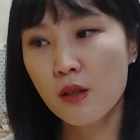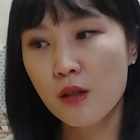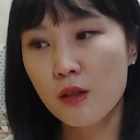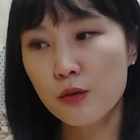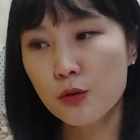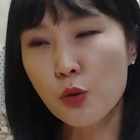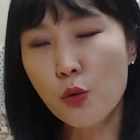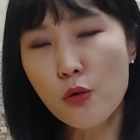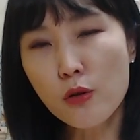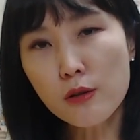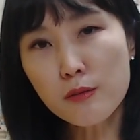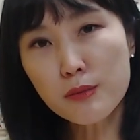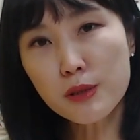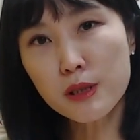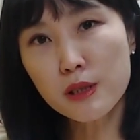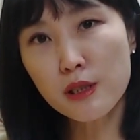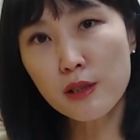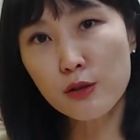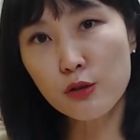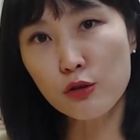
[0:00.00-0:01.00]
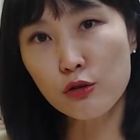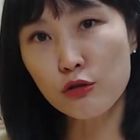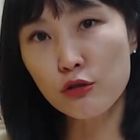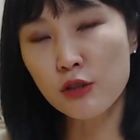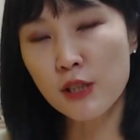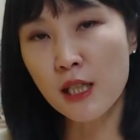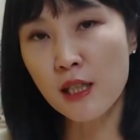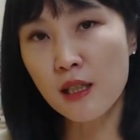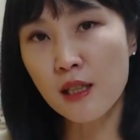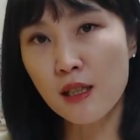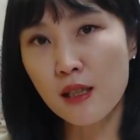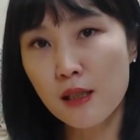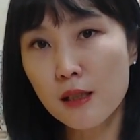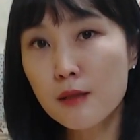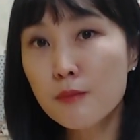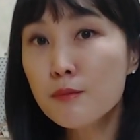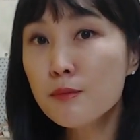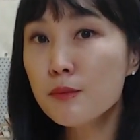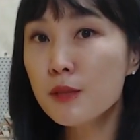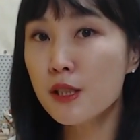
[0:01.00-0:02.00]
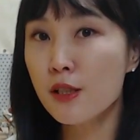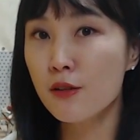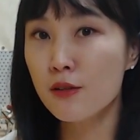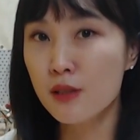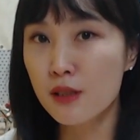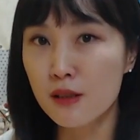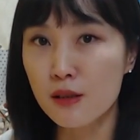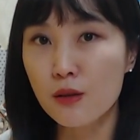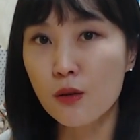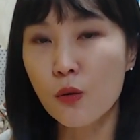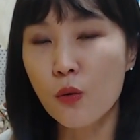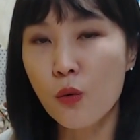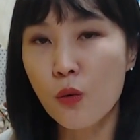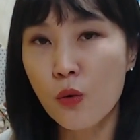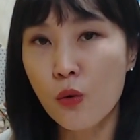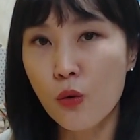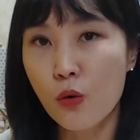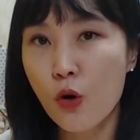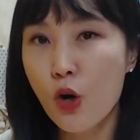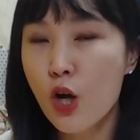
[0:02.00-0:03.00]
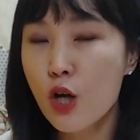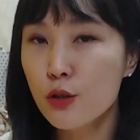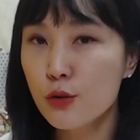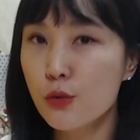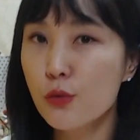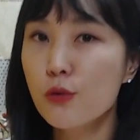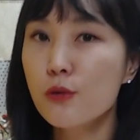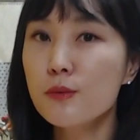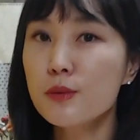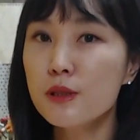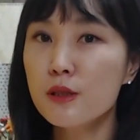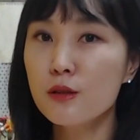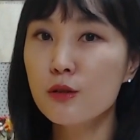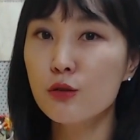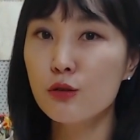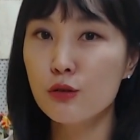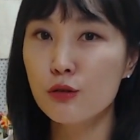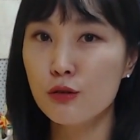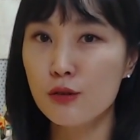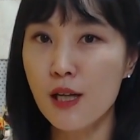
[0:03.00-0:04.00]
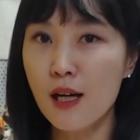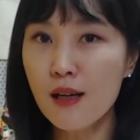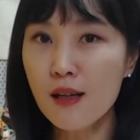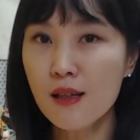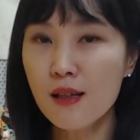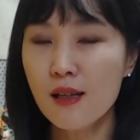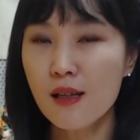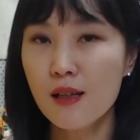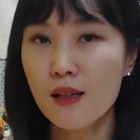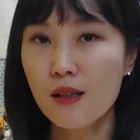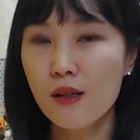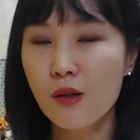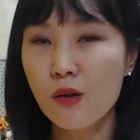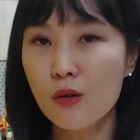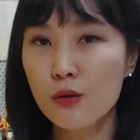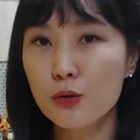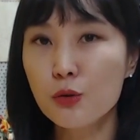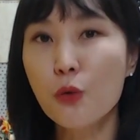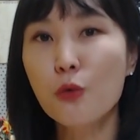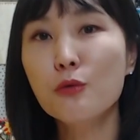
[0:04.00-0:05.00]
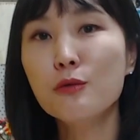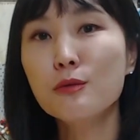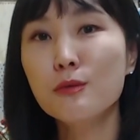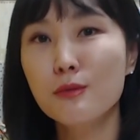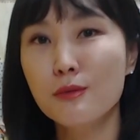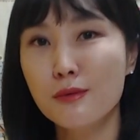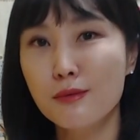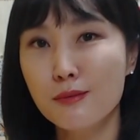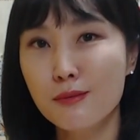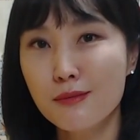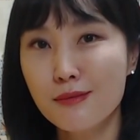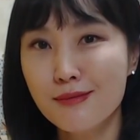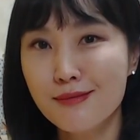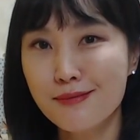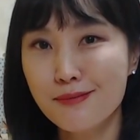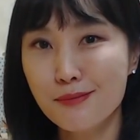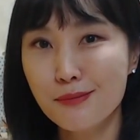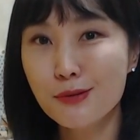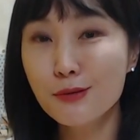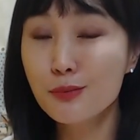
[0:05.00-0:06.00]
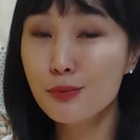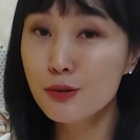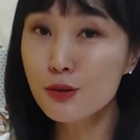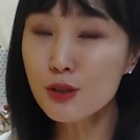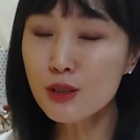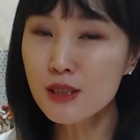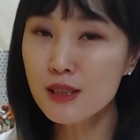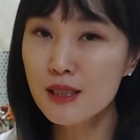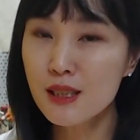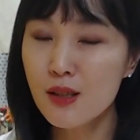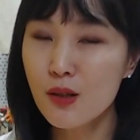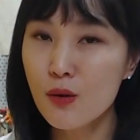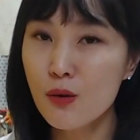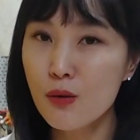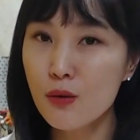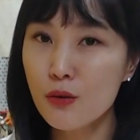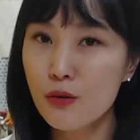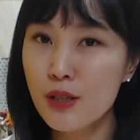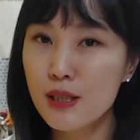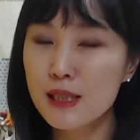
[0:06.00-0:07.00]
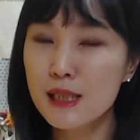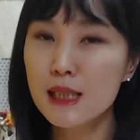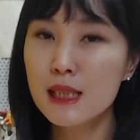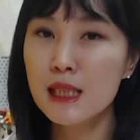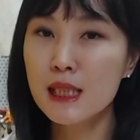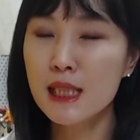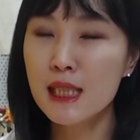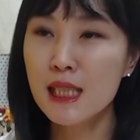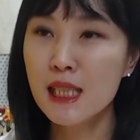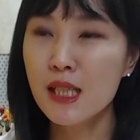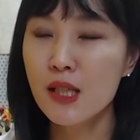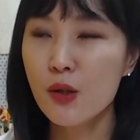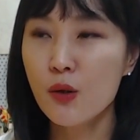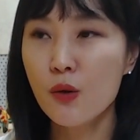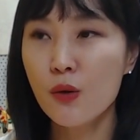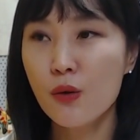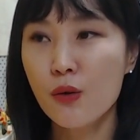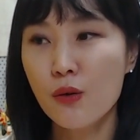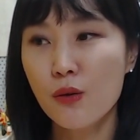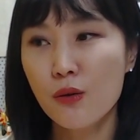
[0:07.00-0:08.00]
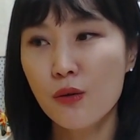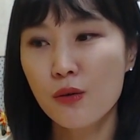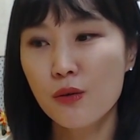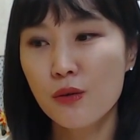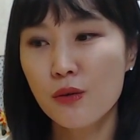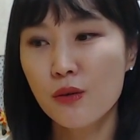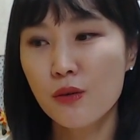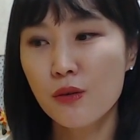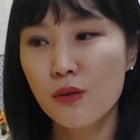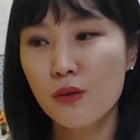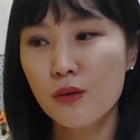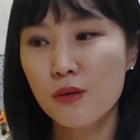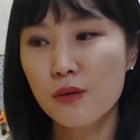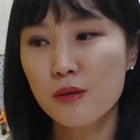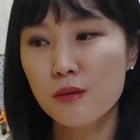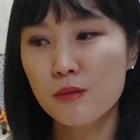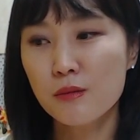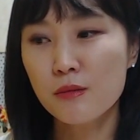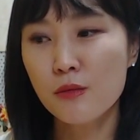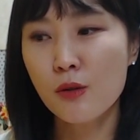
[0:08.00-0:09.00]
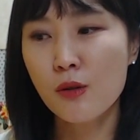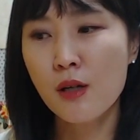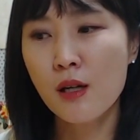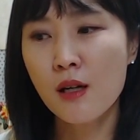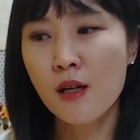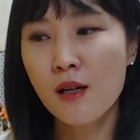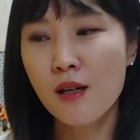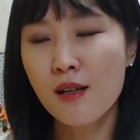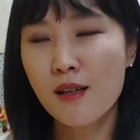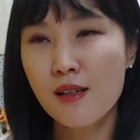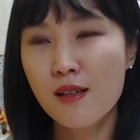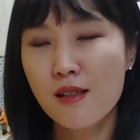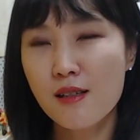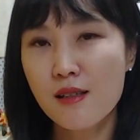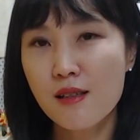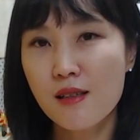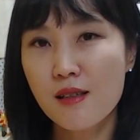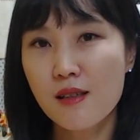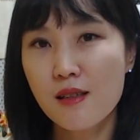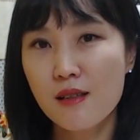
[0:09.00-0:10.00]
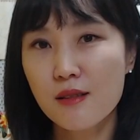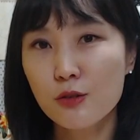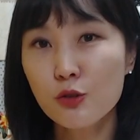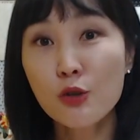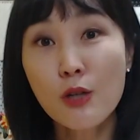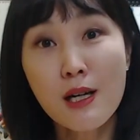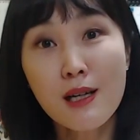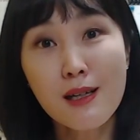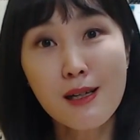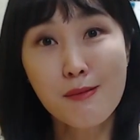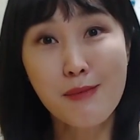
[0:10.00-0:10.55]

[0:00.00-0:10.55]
조금씩 누구나 흠결이 있고 조금씩 누구나 어, 좋은 부분, 어, 굉장히 어, 뭔가 추앙할